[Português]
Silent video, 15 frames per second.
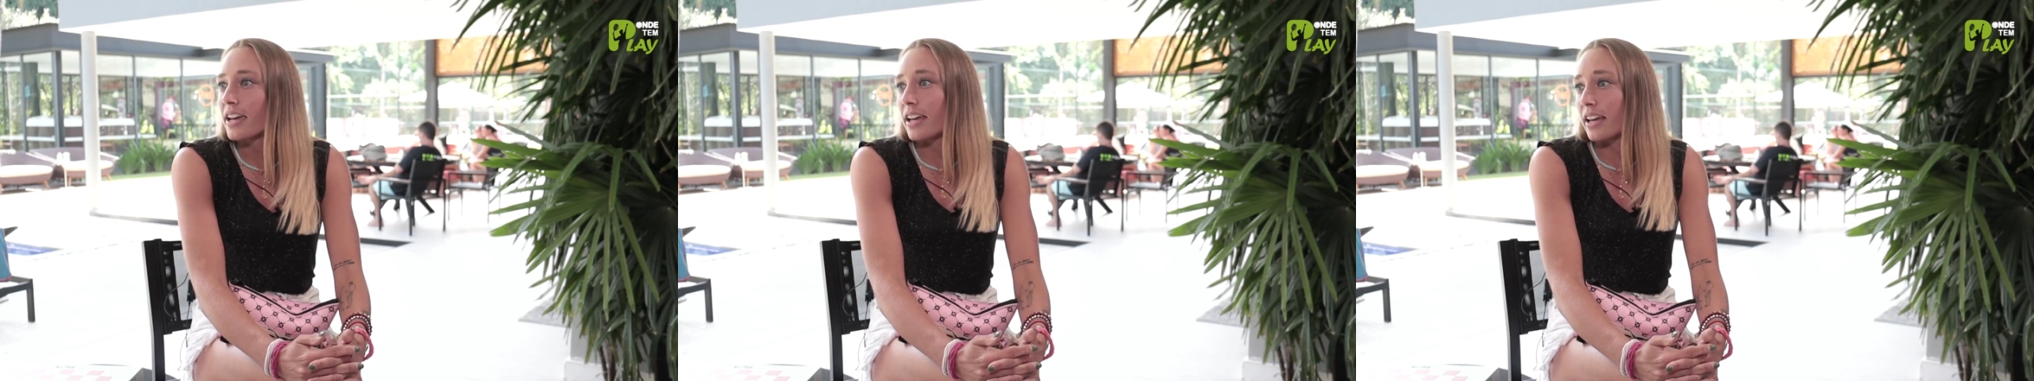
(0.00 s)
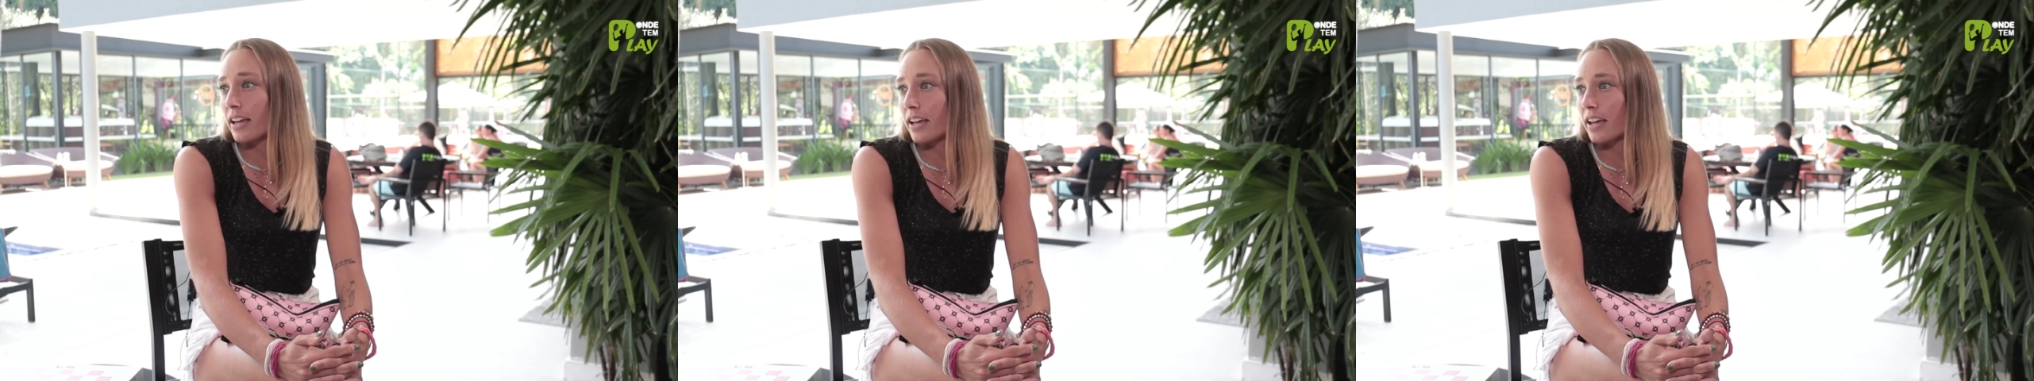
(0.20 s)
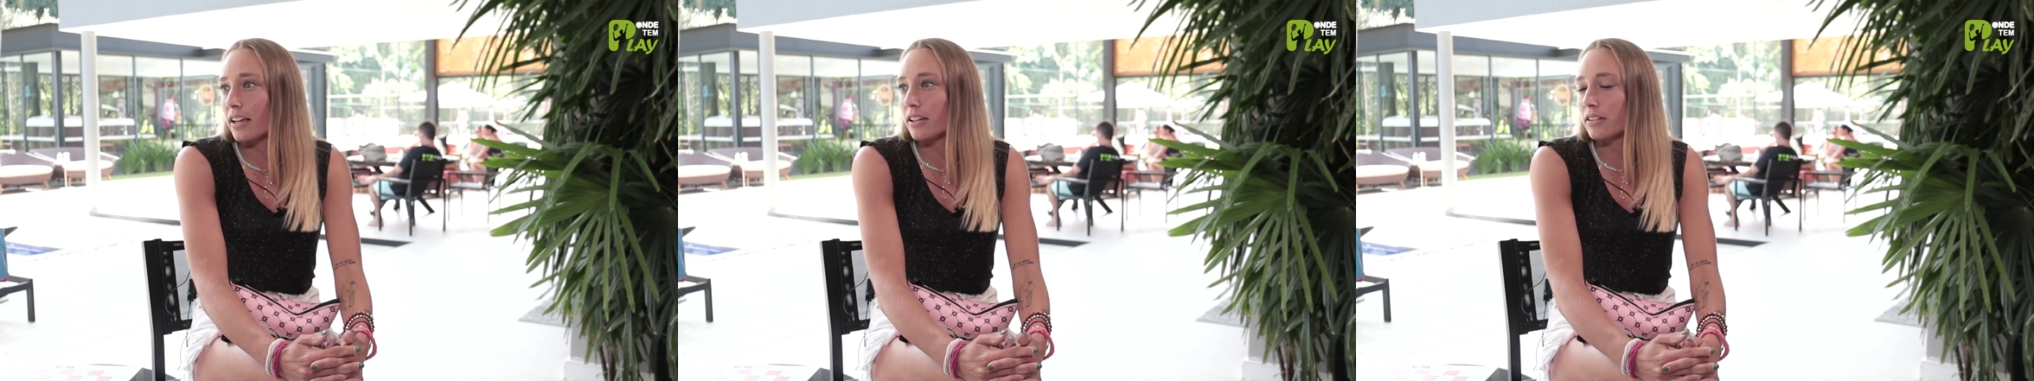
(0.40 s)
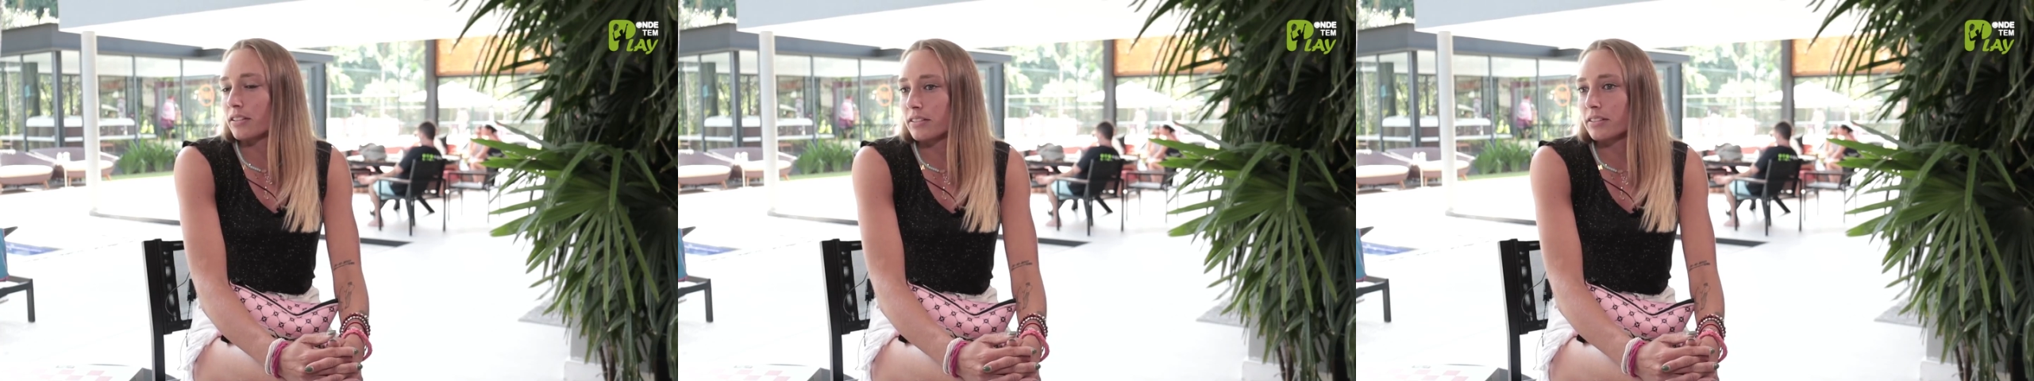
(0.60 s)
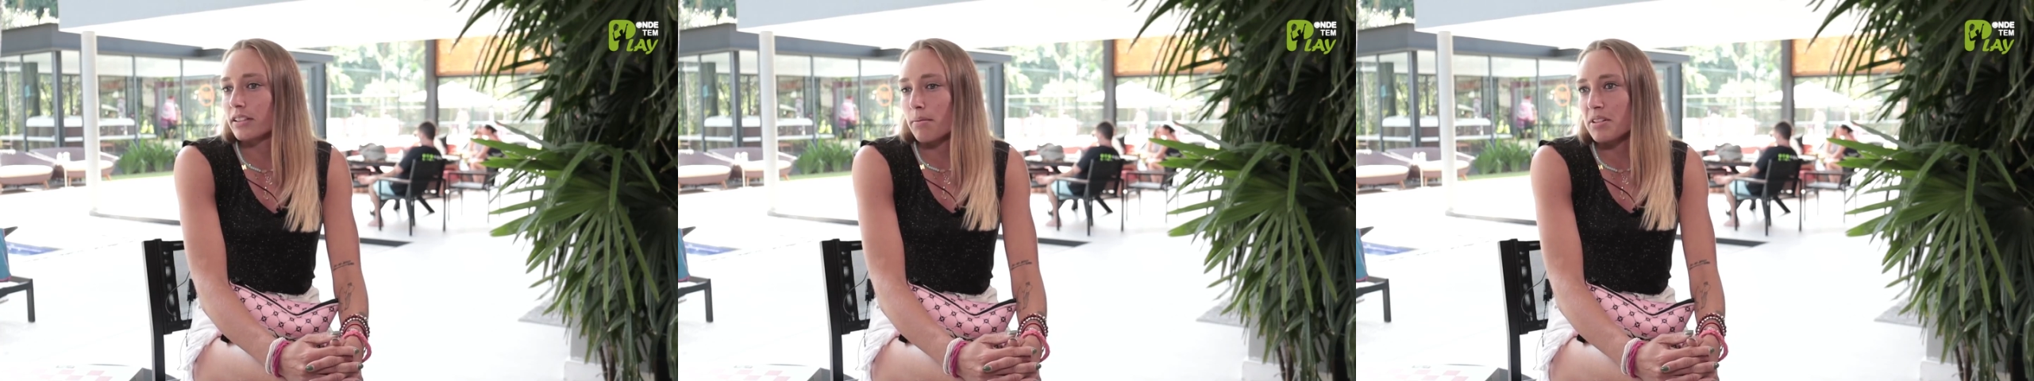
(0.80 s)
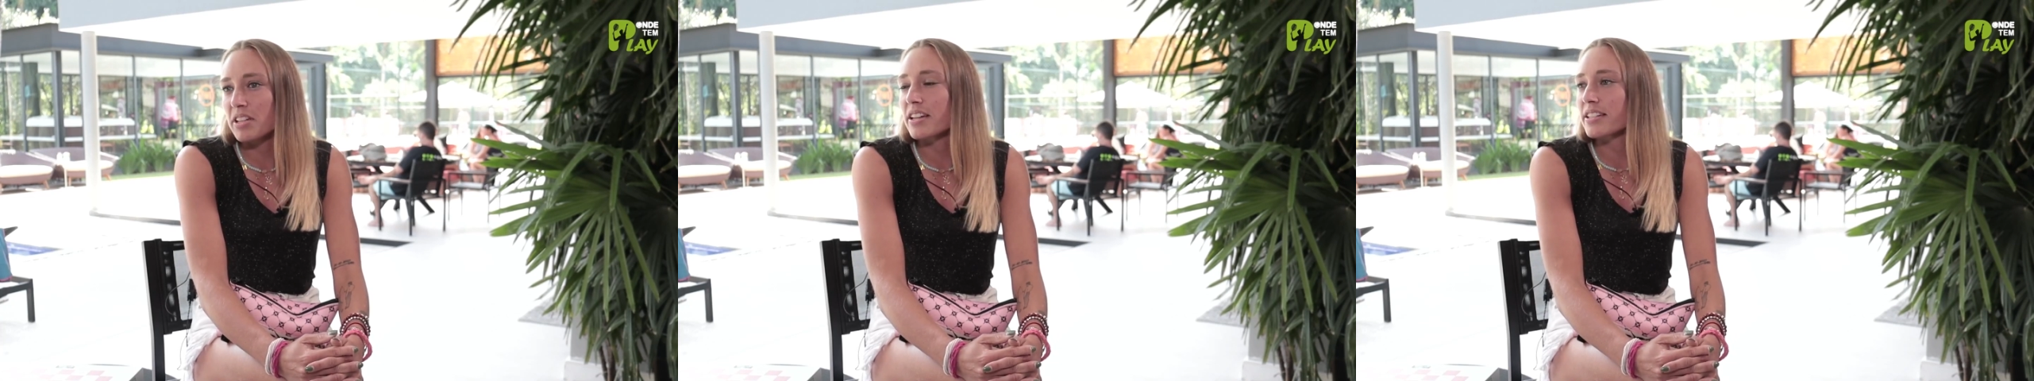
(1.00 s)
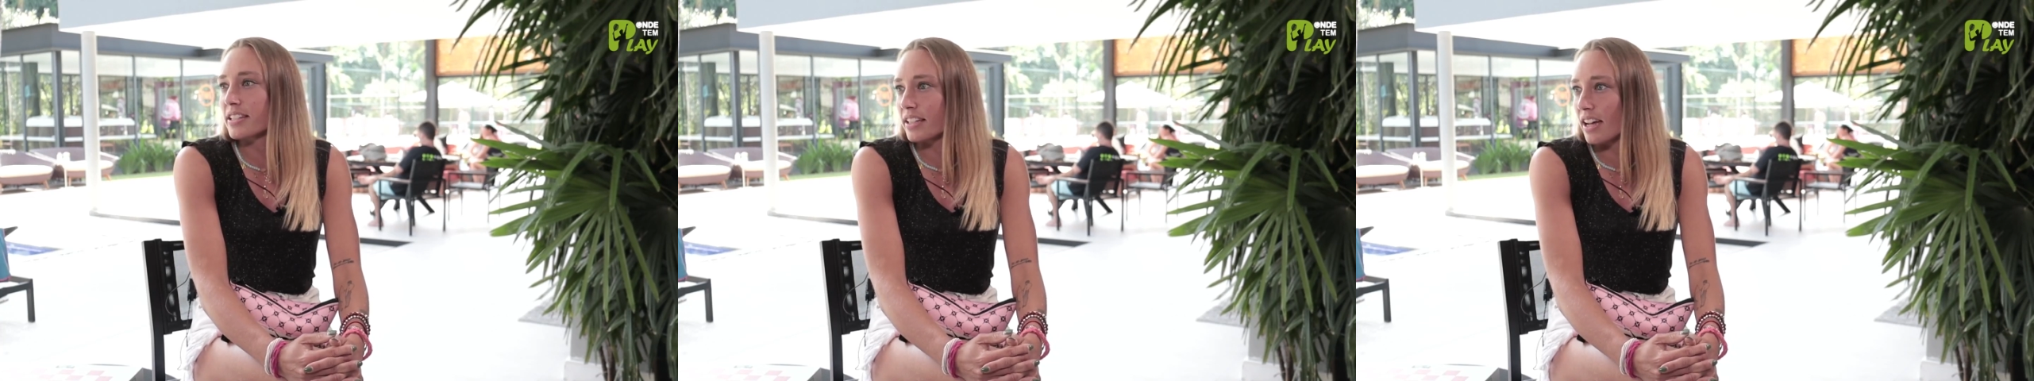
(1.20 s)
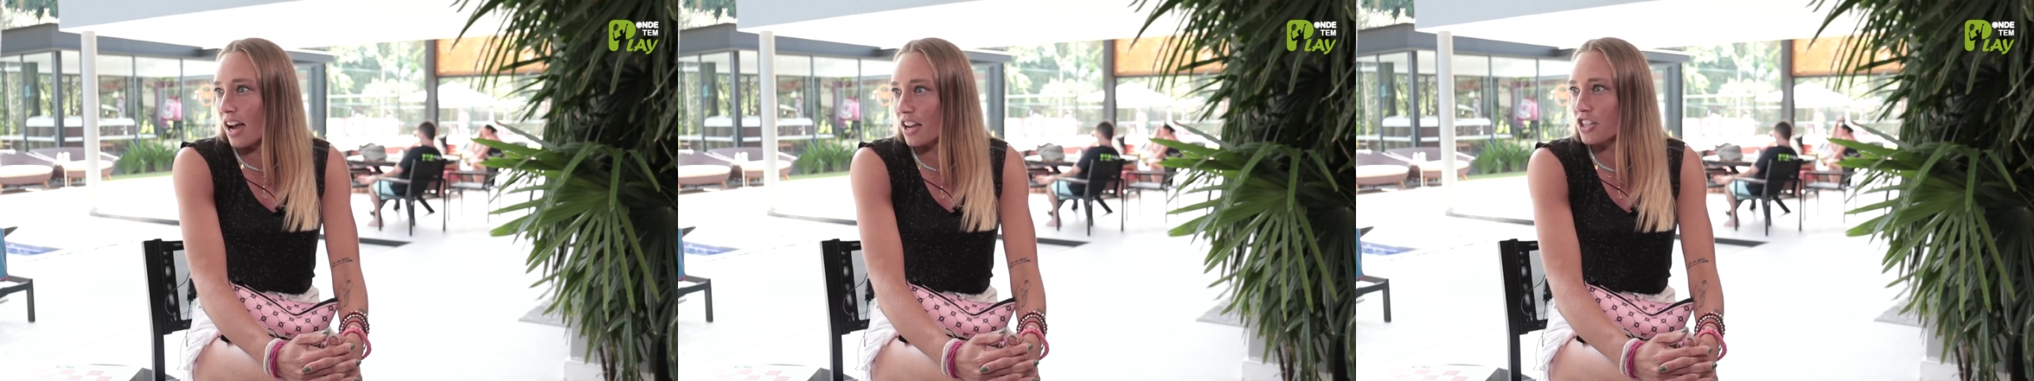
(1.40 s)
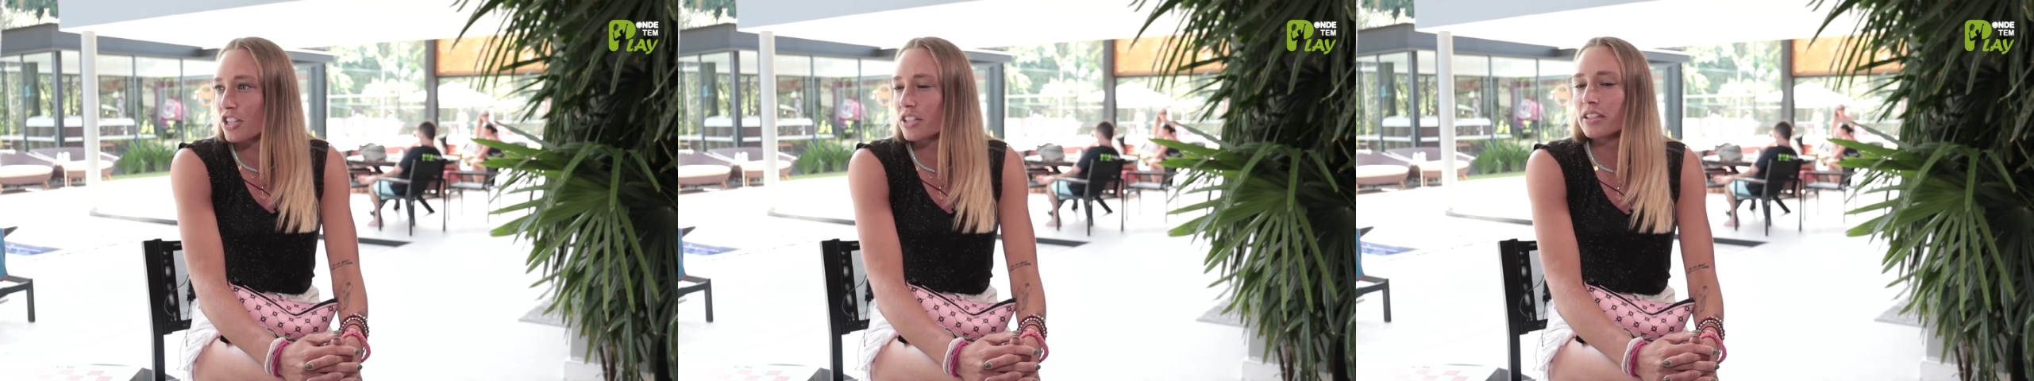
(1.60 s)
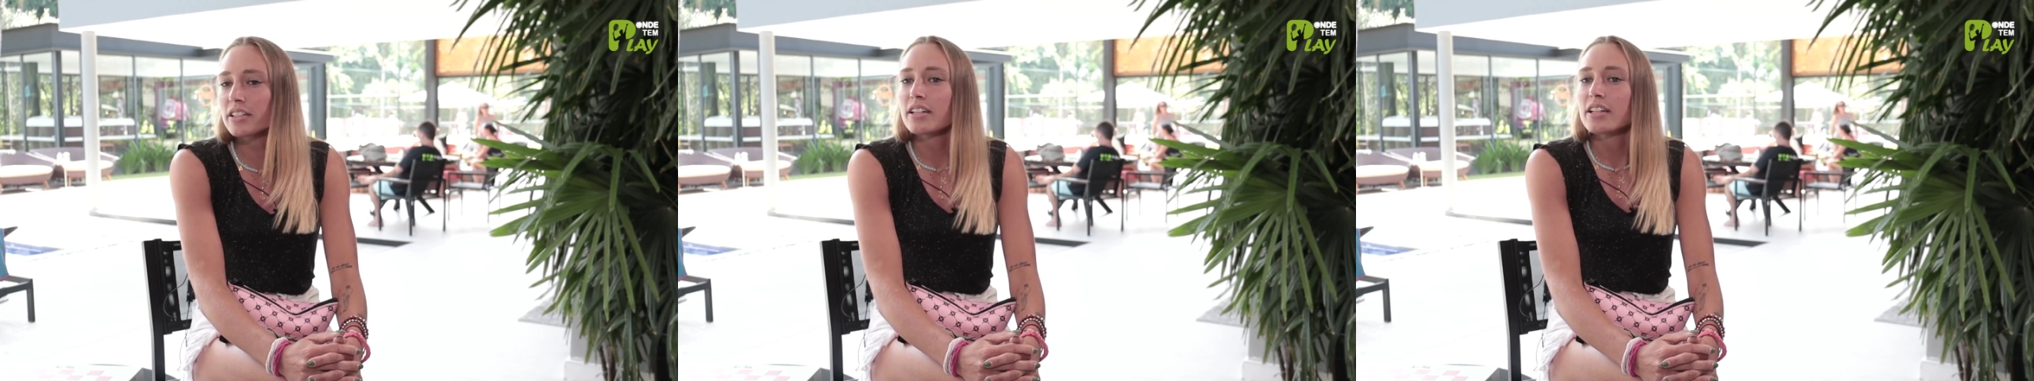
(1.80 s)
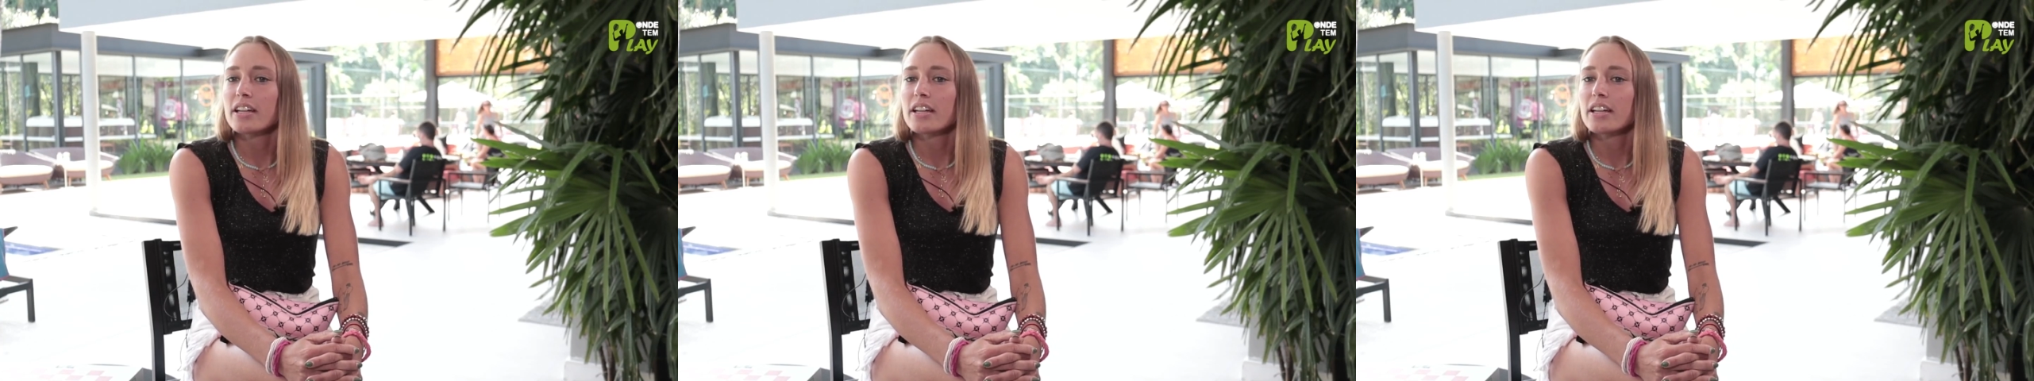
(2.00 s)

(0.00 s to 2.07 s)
e da minha cidade